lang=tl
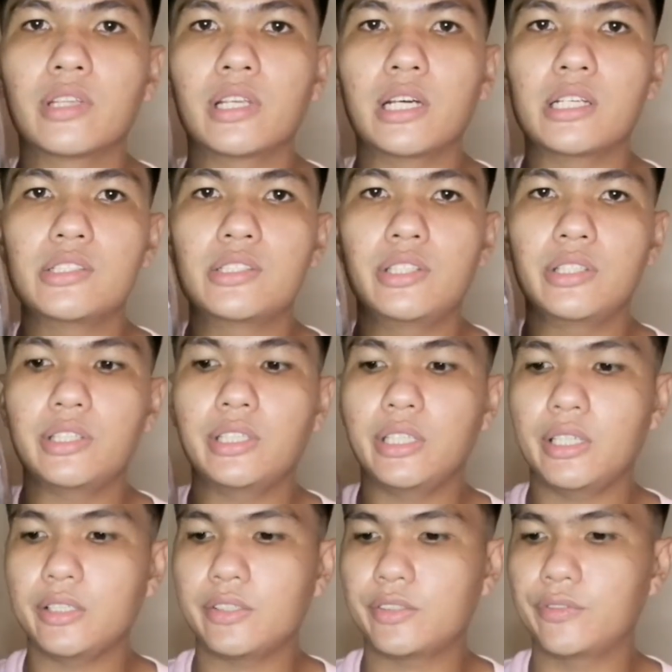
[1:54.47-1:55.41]
Uh, ah,
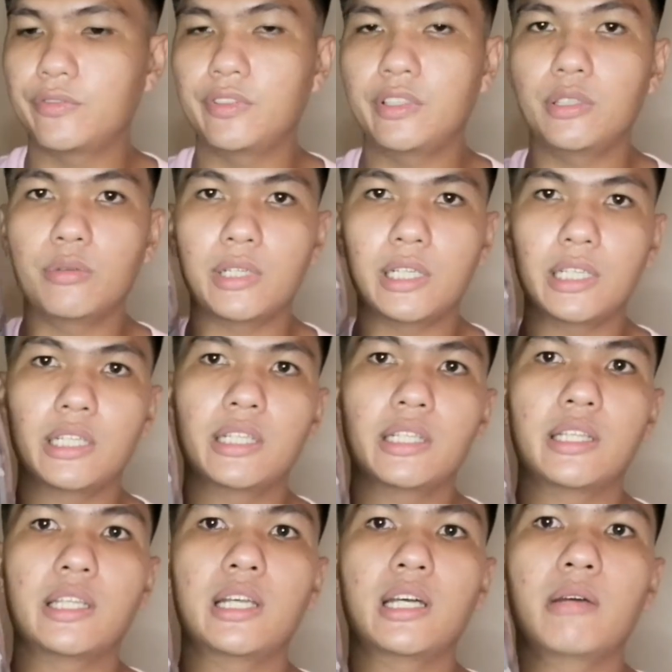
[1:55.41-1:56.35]
GTS
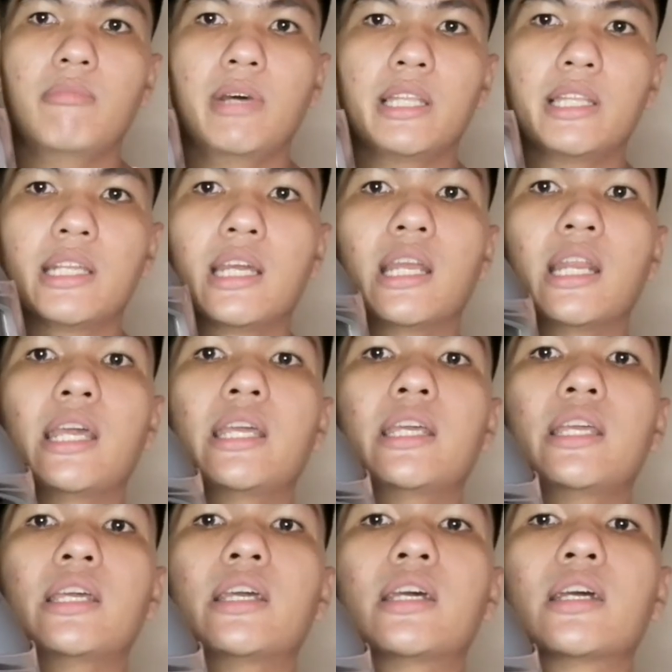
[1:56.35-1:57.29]
V1 na matte gray.
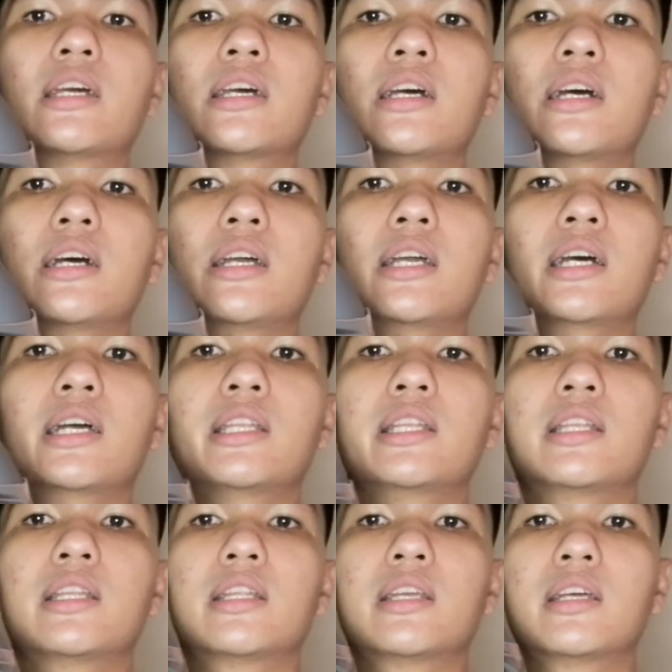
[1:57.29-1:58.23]
Ayan.
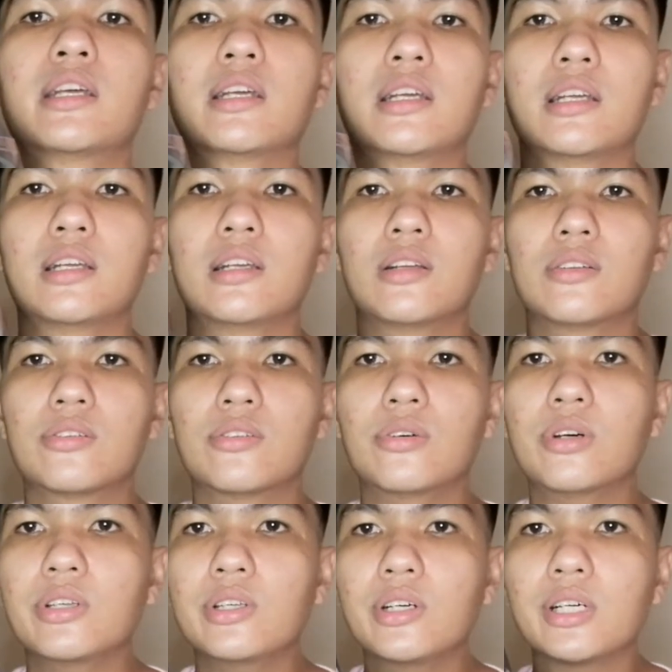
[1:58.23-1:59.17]

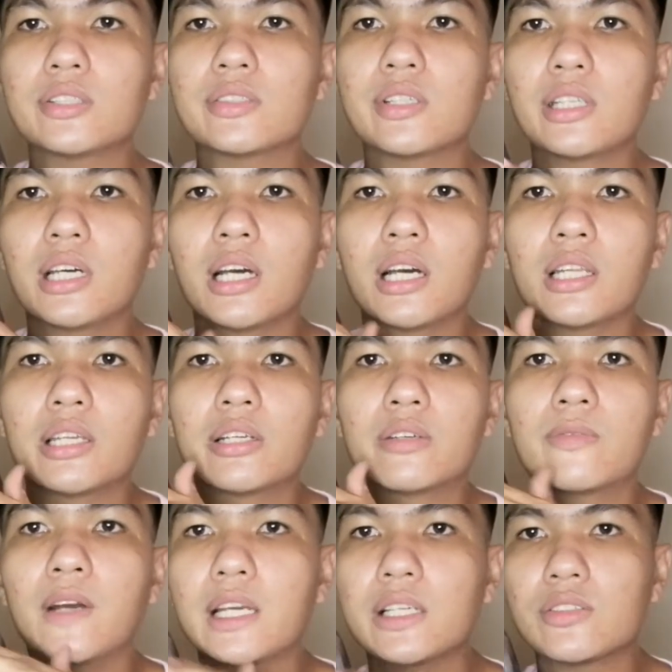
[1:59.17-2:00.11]
So ngayon kasi
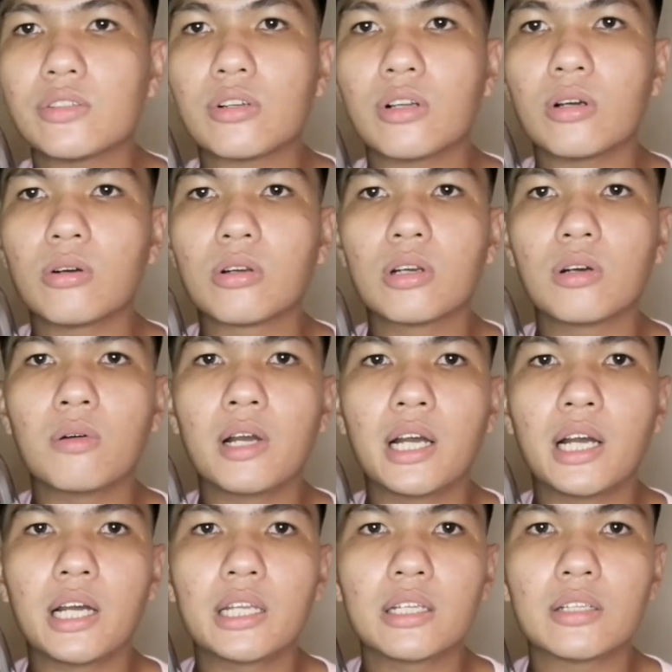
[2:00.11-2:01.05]
naka-clear visor ako
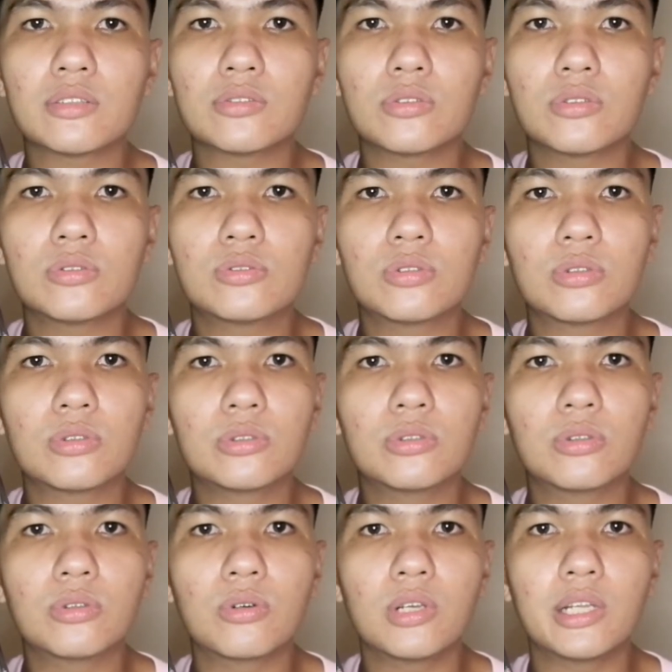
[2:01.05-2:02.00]
gawa nga ng sunod-sunod
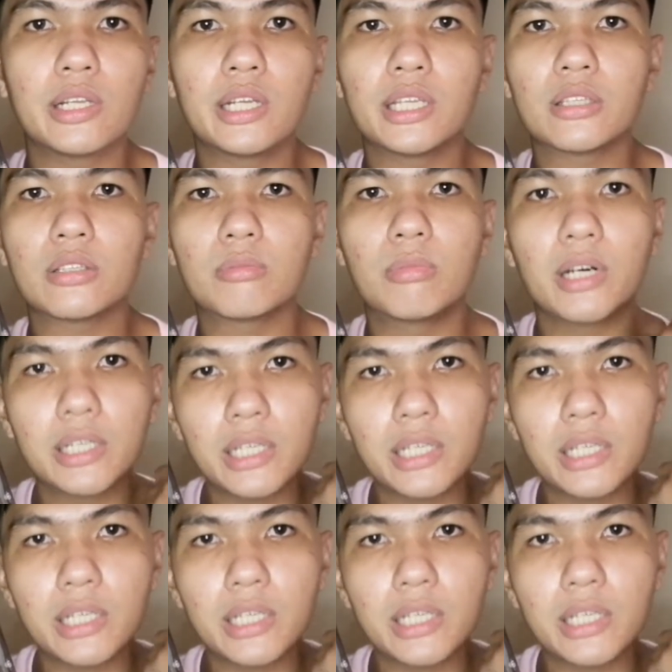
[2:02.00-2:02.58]
yung ulan na itong